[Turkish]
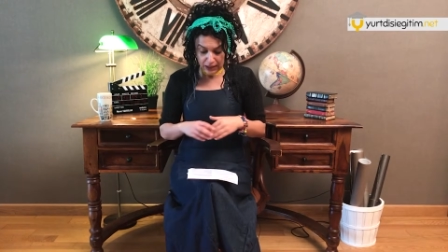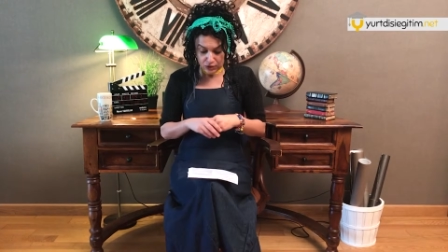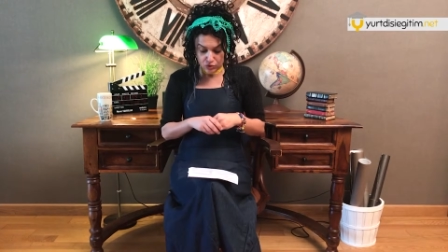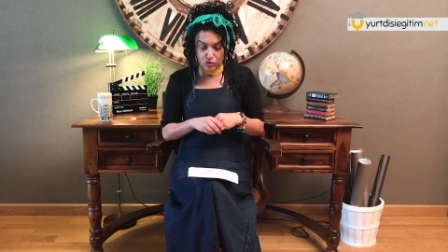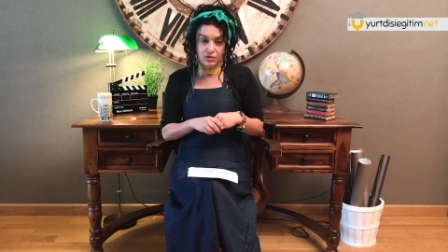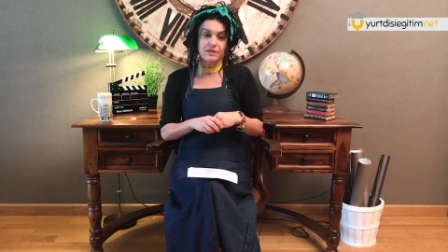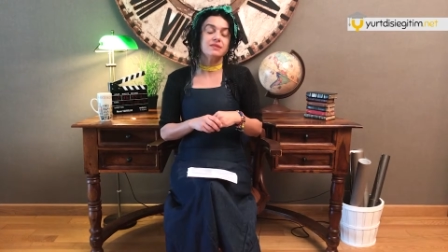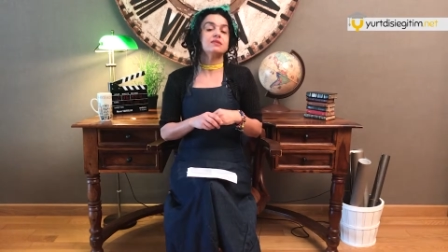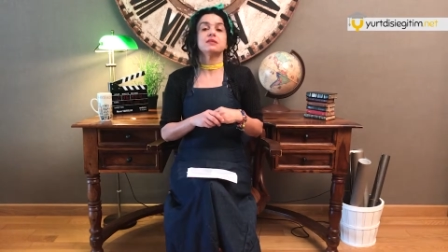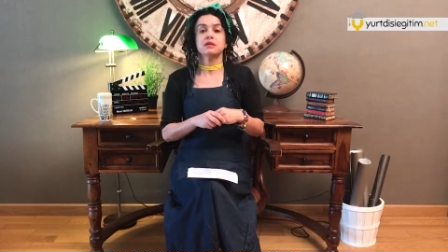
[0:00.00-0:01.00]

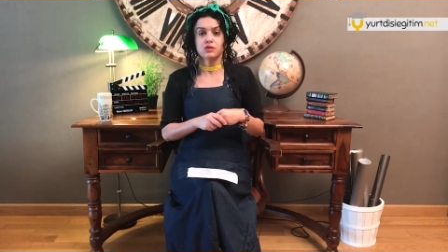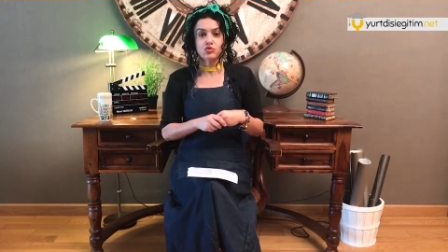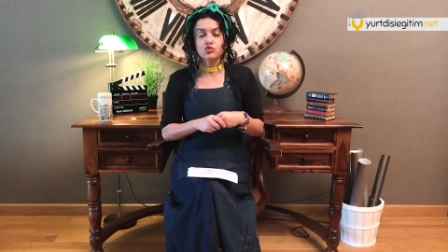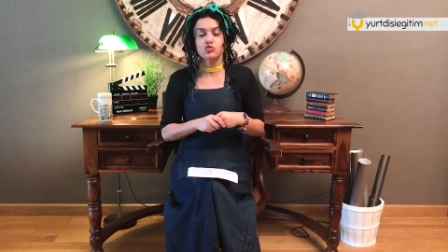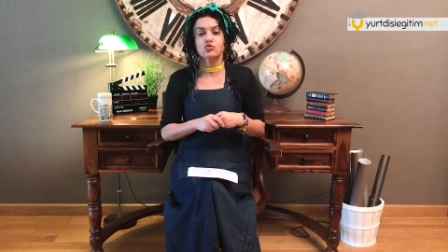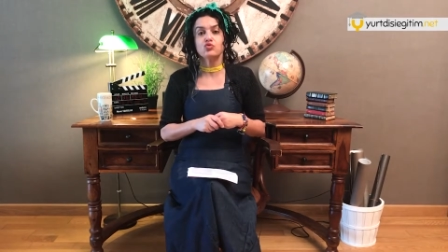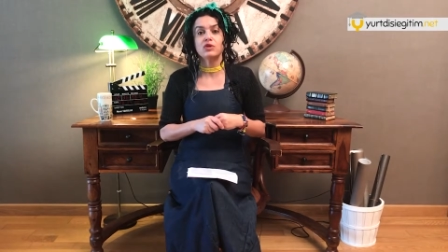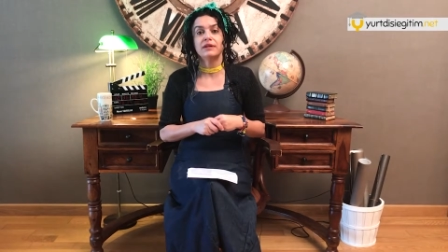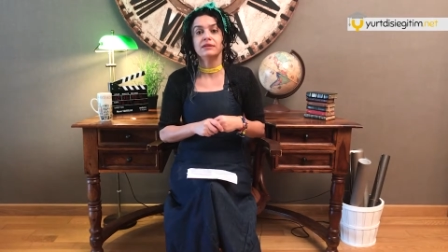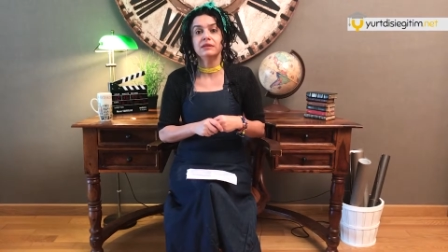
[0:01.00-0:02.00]
Sonrasında
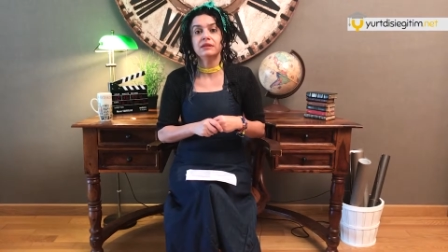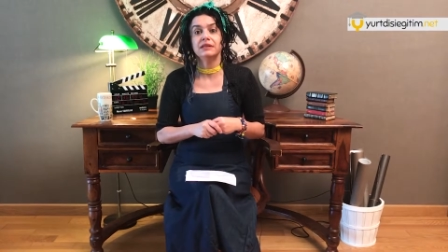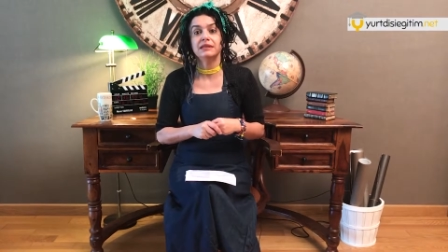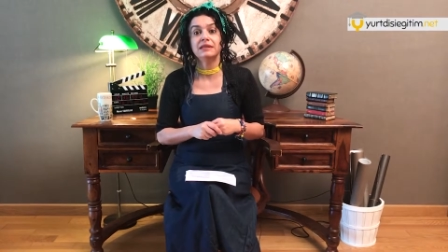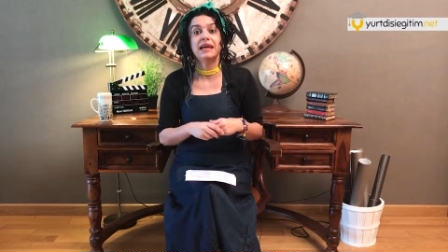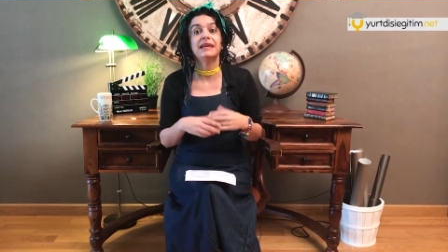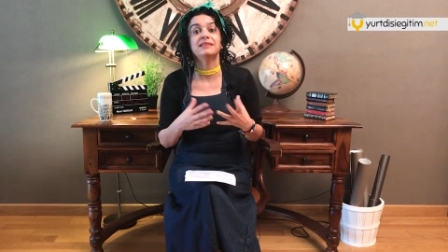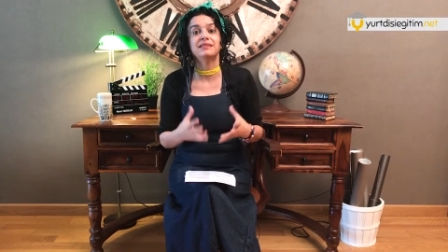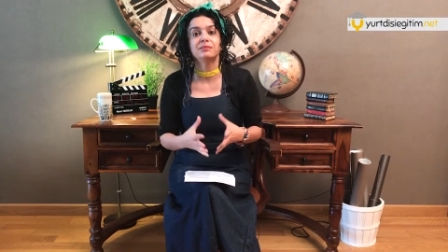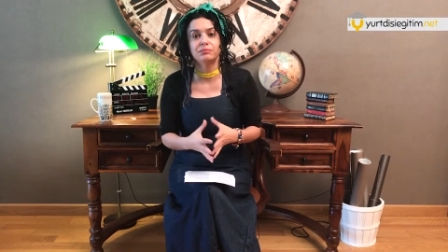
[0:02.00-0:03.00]
sunulan e,
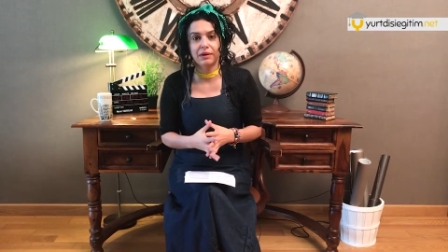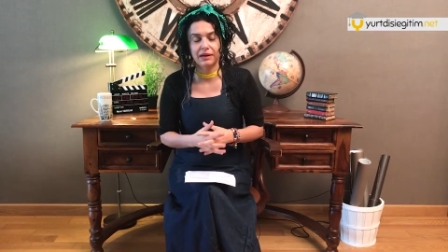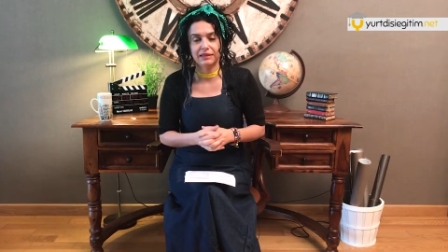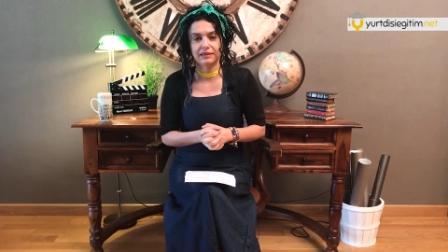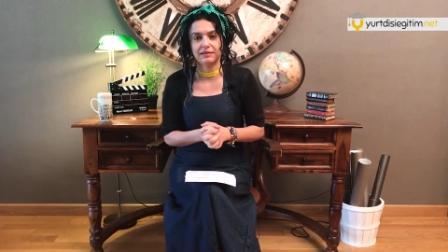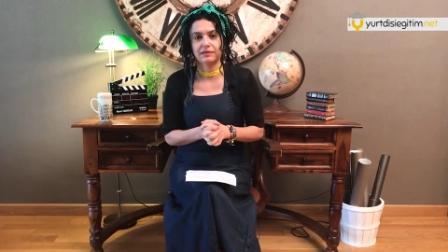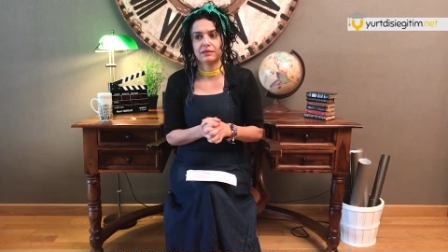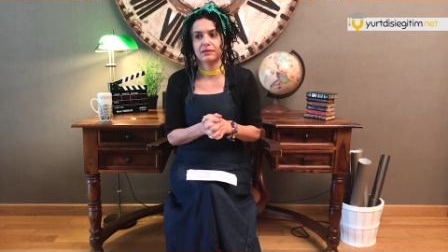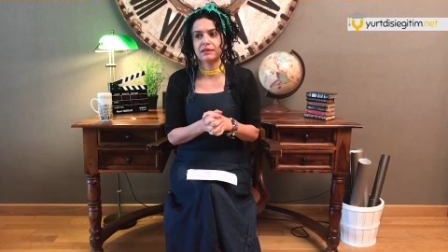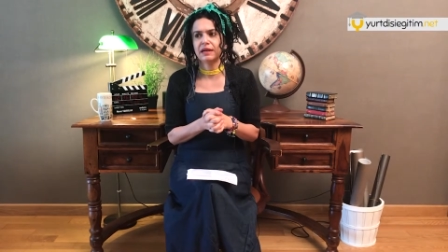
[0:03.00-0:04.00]
eğitim
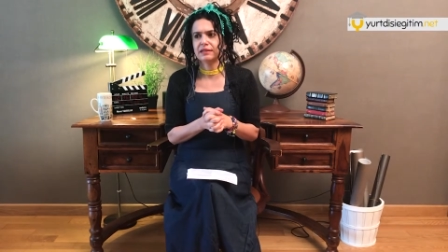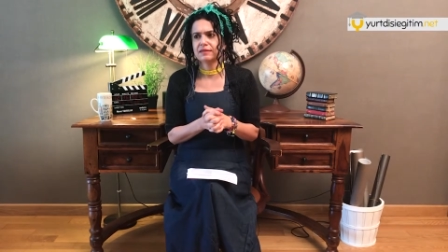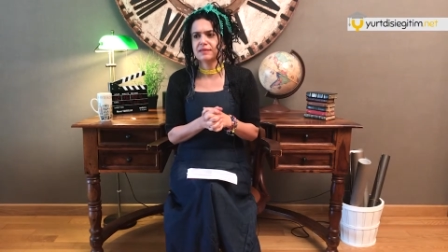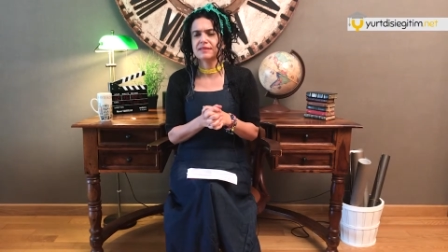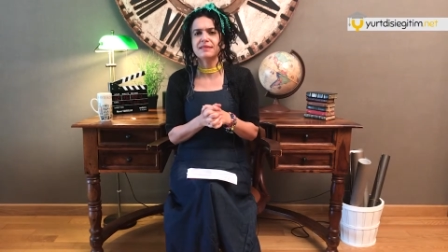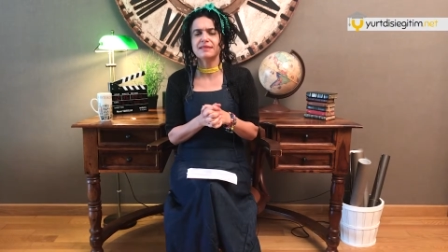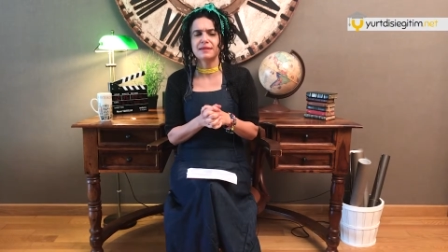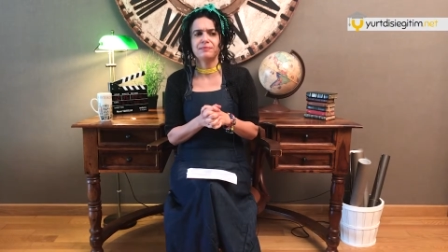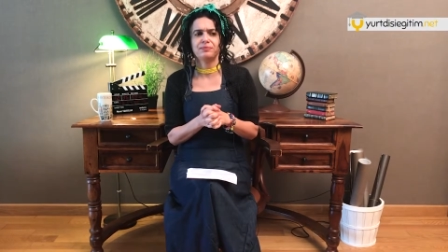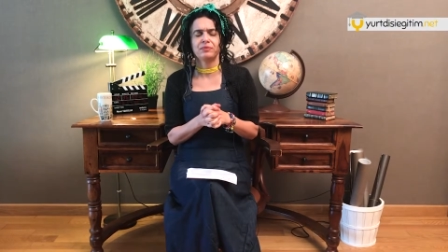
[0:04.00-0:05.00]
maliyetleri. Yani
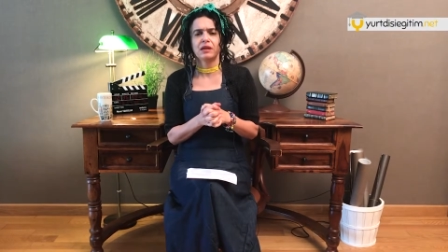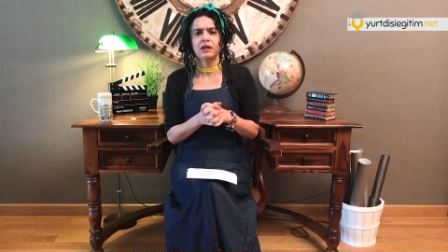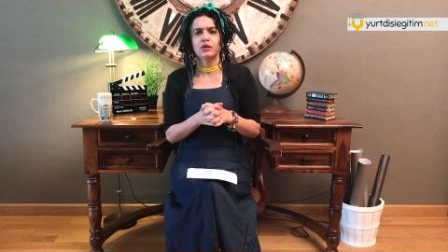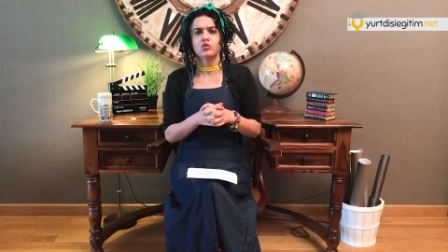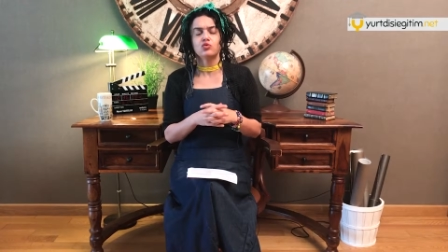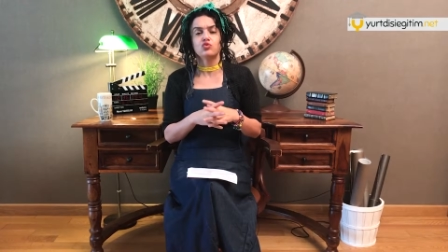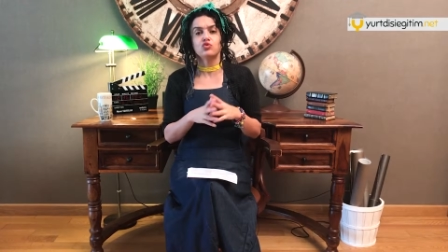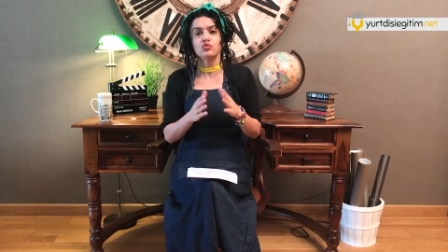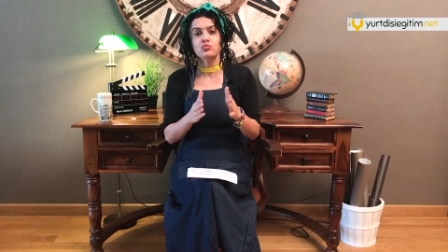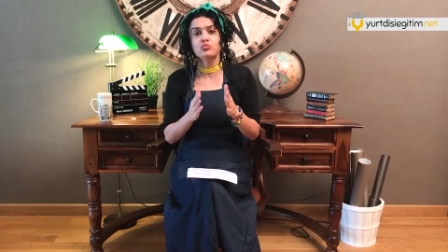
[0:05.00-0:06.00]
size
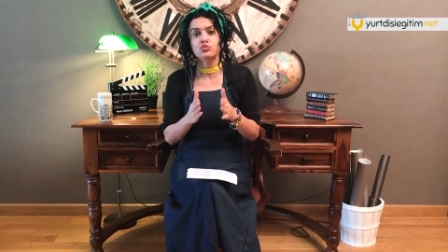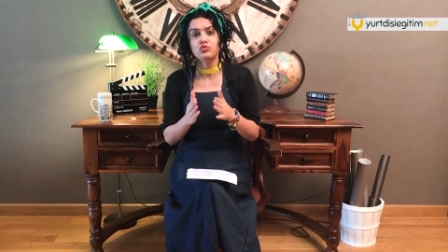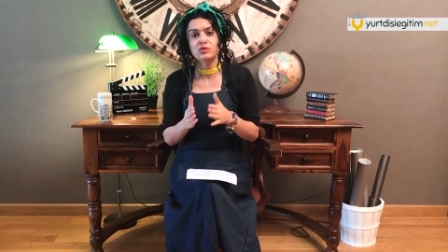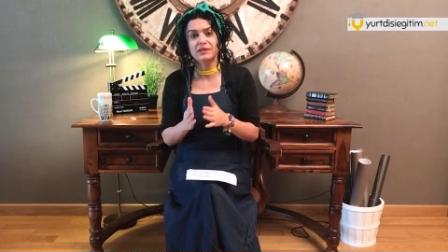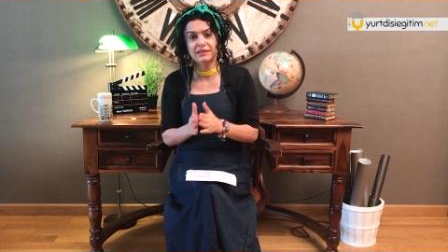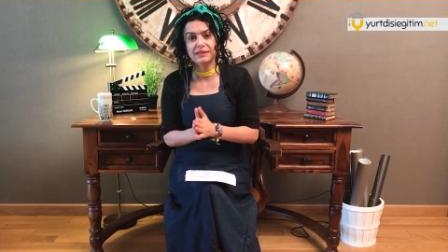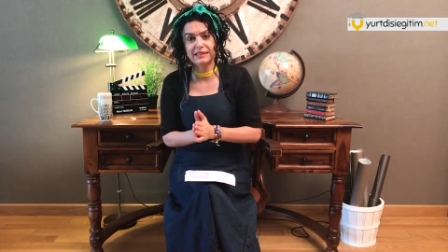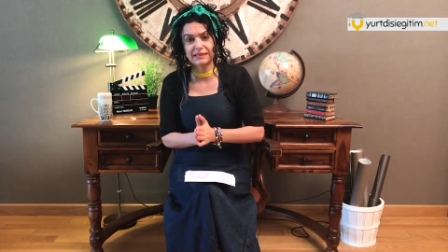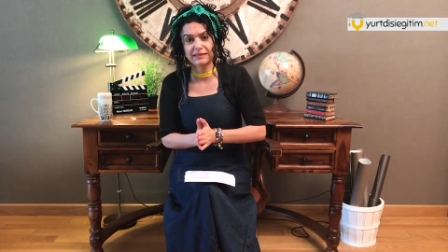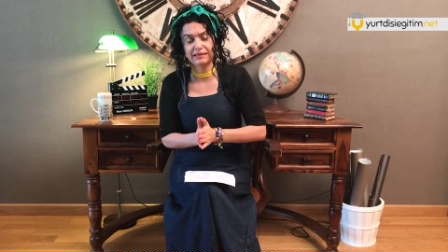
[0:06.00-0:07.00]
tüm bunların
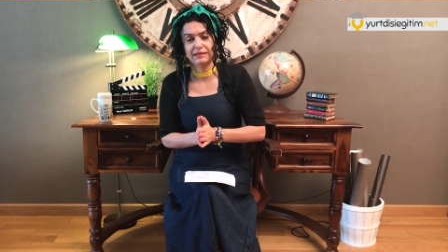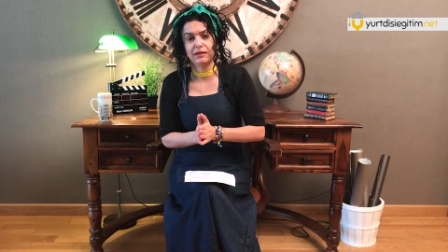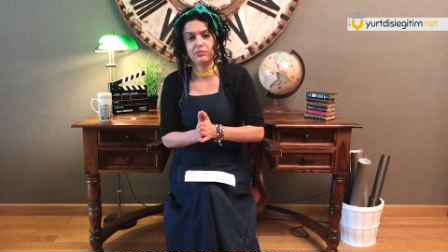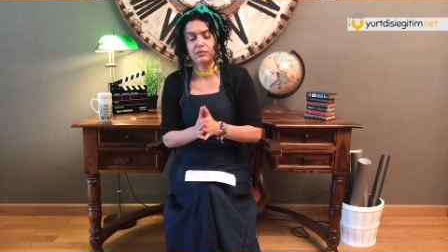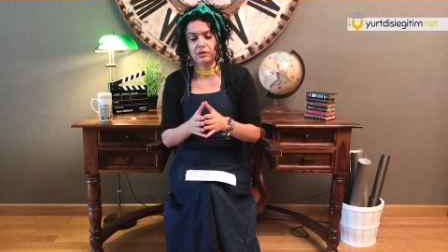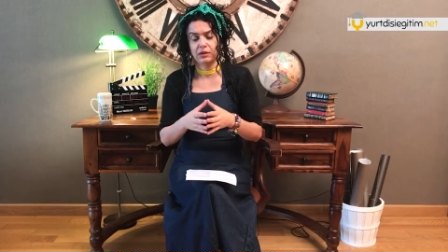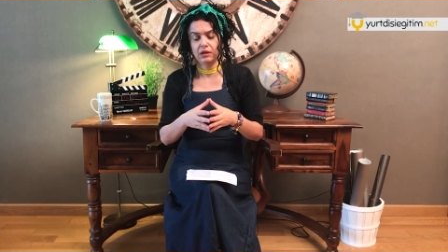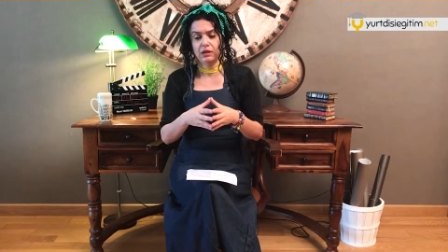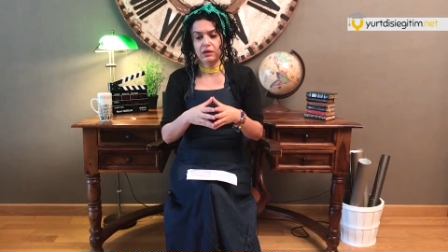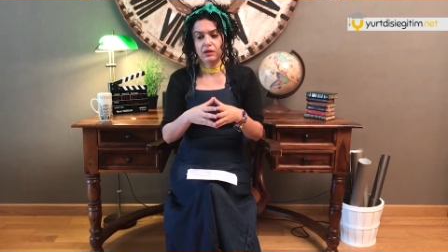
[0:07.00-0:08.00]
yanında
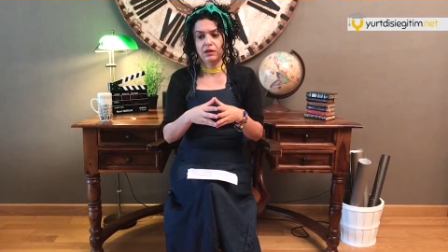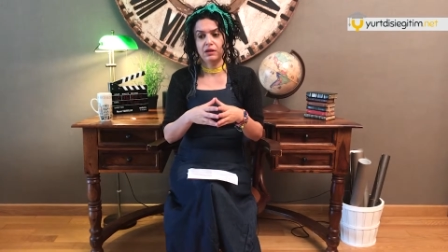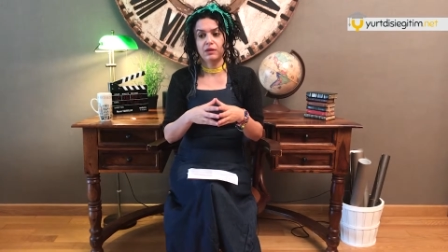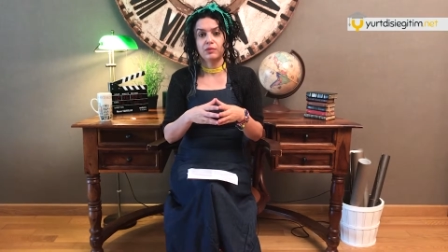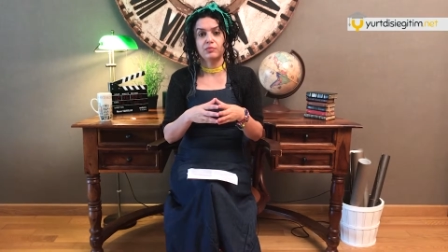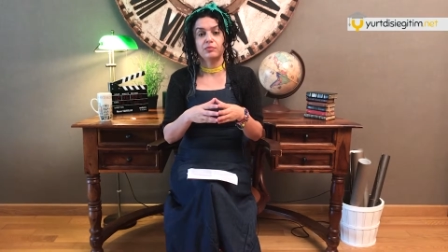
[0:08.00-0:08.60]
e,